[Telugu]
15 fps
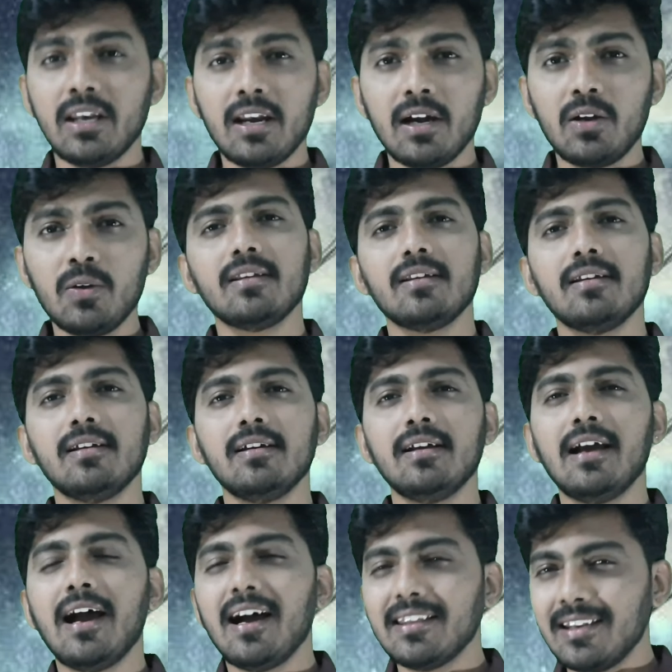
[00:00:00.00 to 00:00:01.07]
తిన్నట్టు
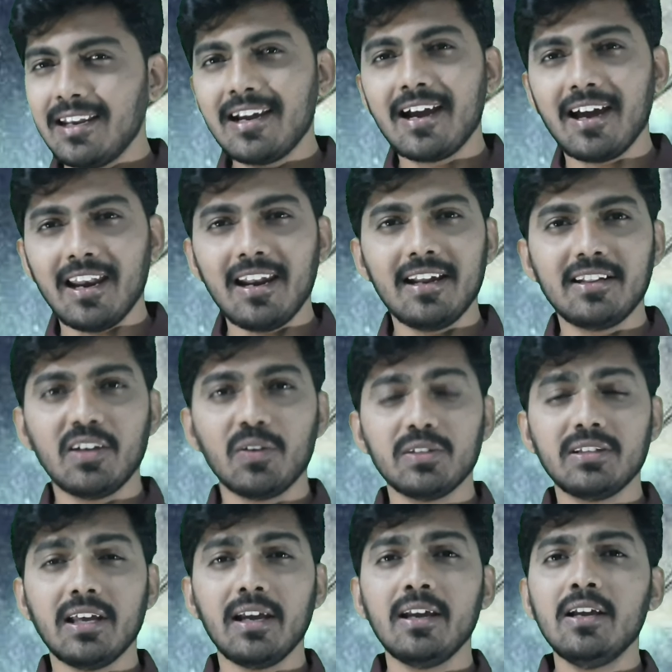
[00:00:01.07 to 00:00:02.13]
అతనికి కళలు అయితే
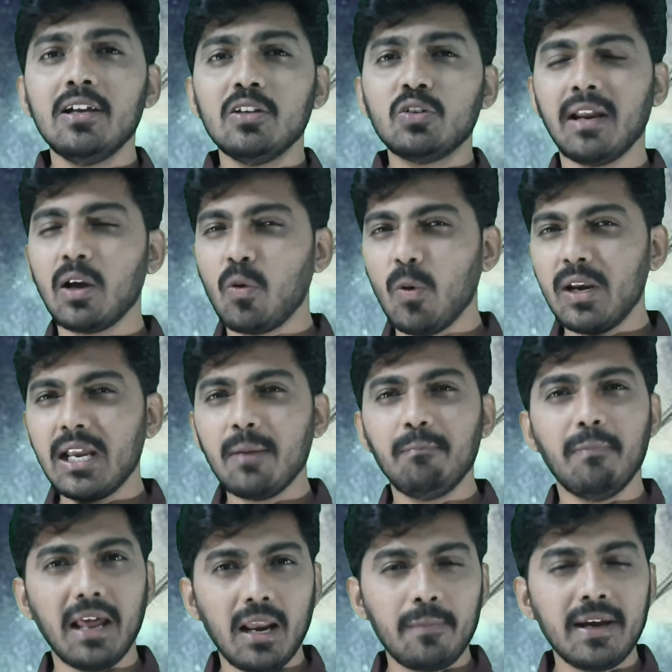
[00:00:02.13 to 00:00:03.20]
వస్తాయి సో కోరిక
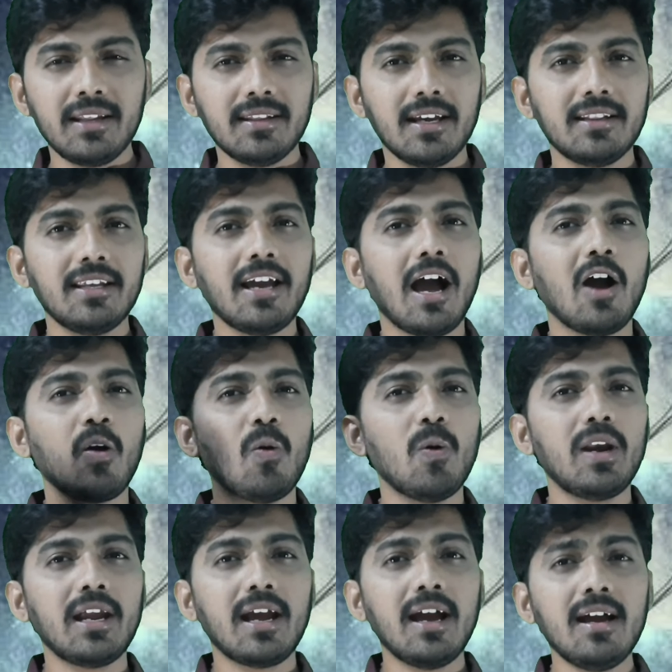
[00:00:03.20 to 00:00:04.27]
బలమైందైతే ఆ
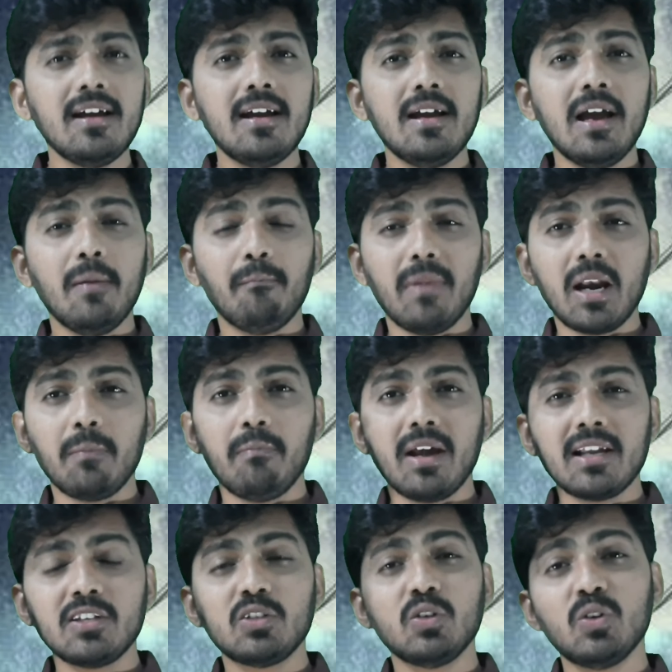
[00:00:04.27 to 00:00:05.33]
కోరిక మన
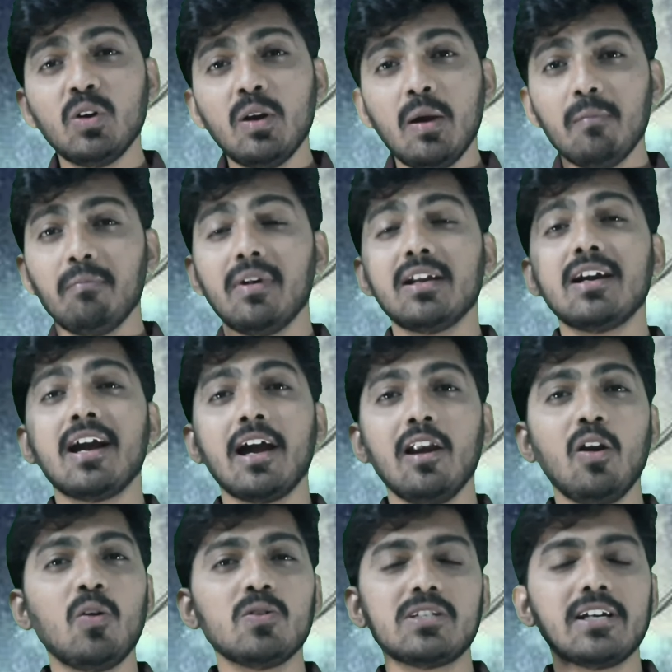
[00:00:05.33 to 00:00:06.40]
మనస్సు మనకు
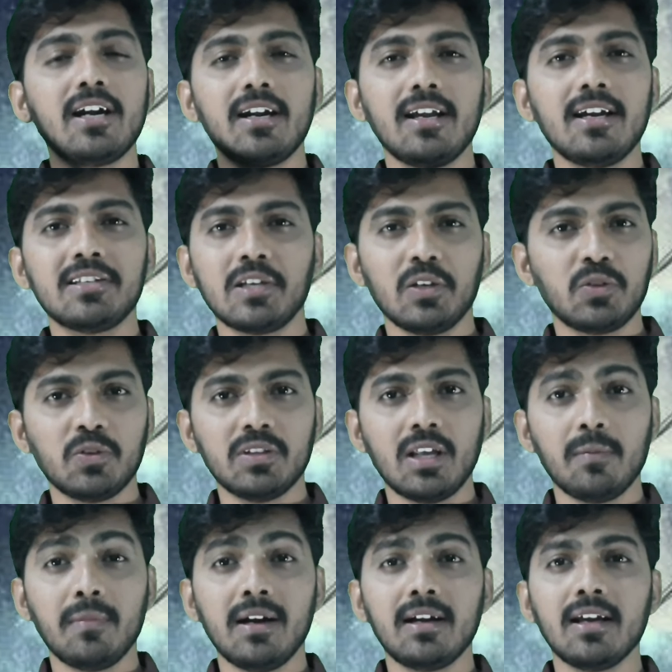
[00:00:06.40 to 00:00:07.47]
కల్లో వచ్చేటట్టుగా
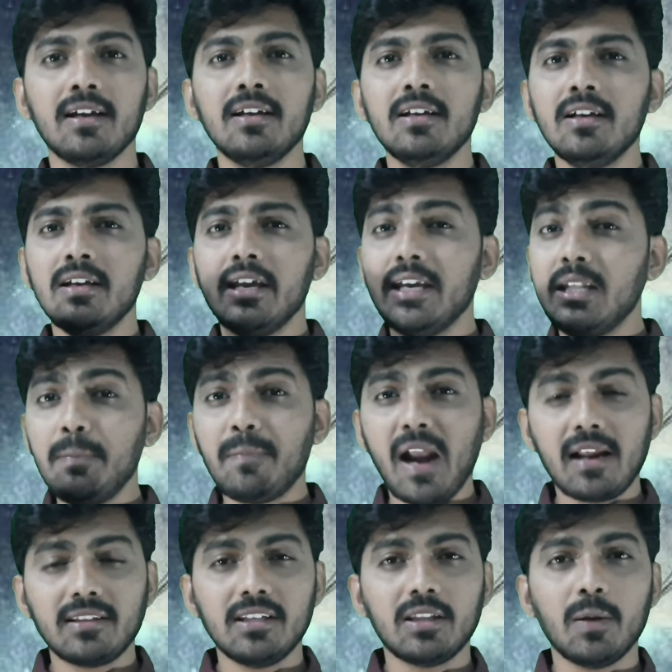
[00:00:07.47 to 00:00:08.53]
చేస్తుందన్నమాట ఇది
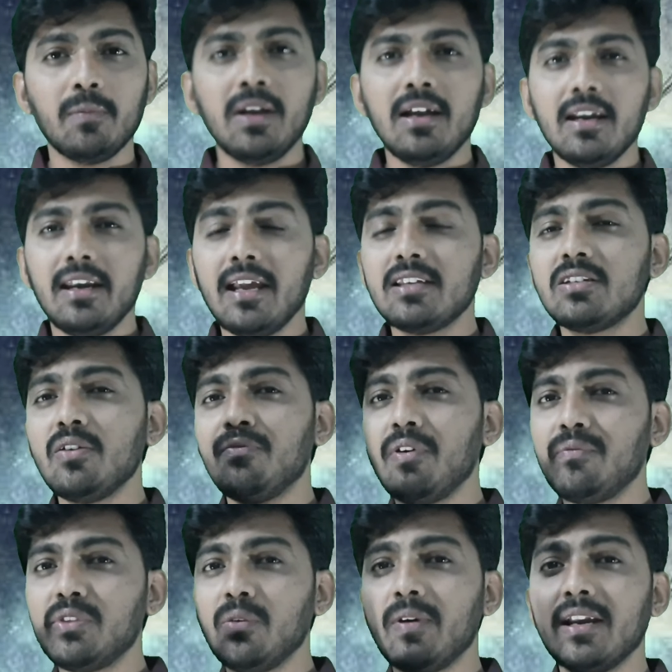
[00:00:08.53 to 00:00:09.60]
ప్రాతితం నెక్స్ట్
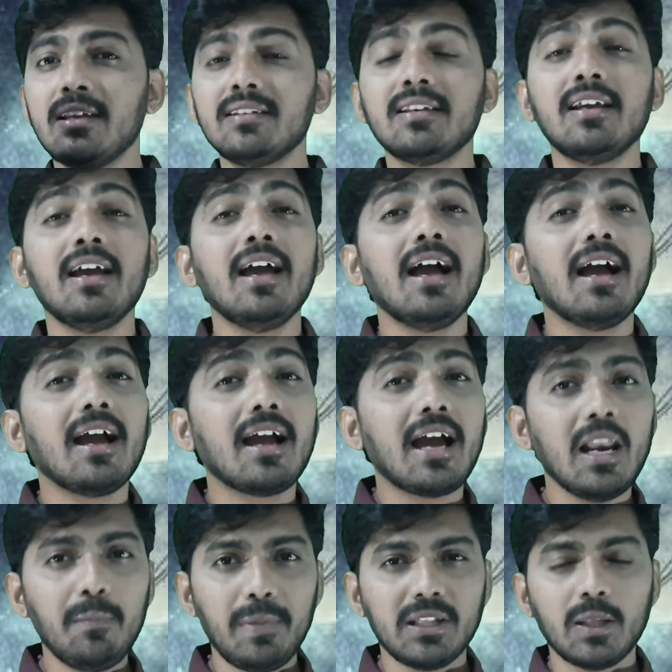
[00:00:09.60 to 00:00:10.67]
ఫిఫ్త్ వన్ ఇస్
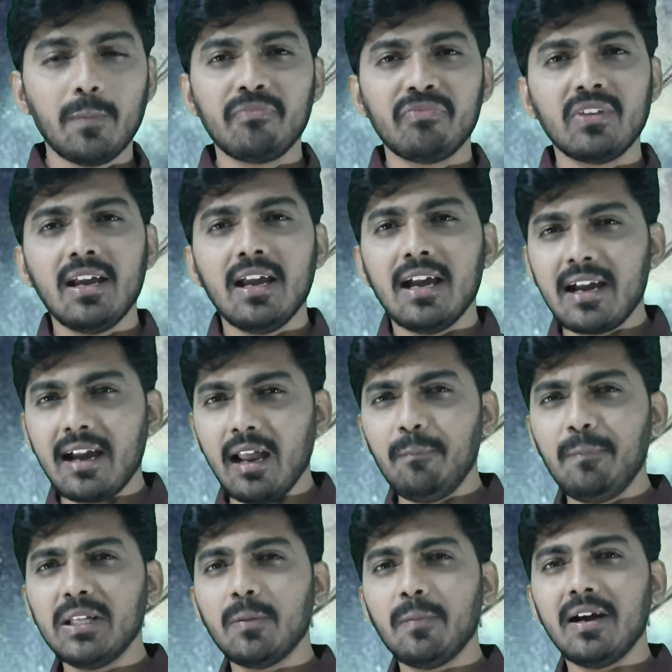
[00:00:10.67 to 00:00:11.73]
కల్పితం
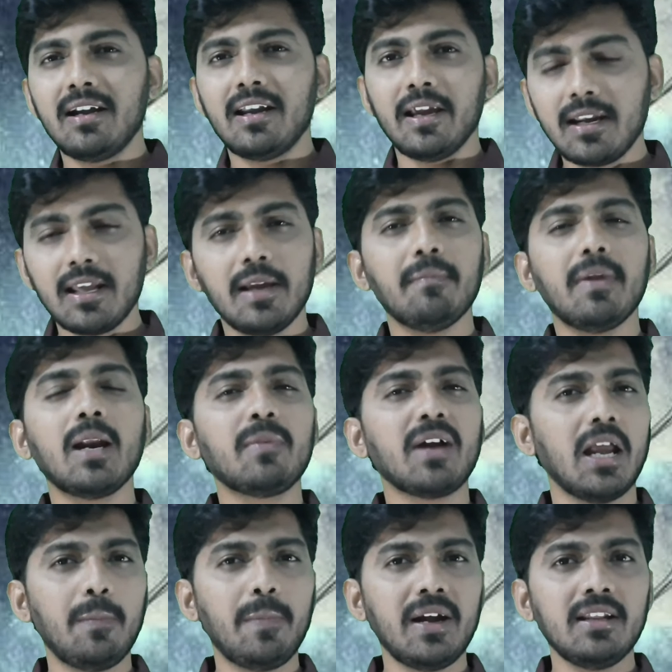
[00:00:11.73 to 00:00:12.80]
కల్పితం అంటే మనం
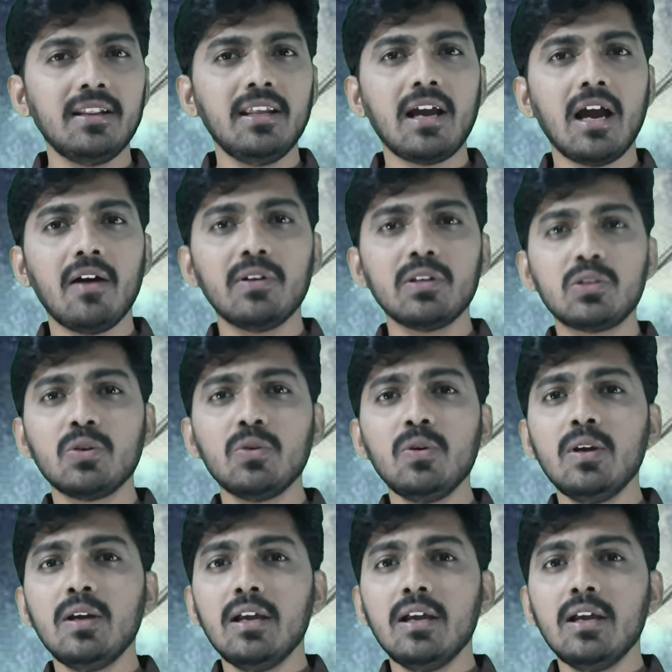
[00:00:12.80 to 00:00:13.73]
కనిపెట్టింది కావచ్చు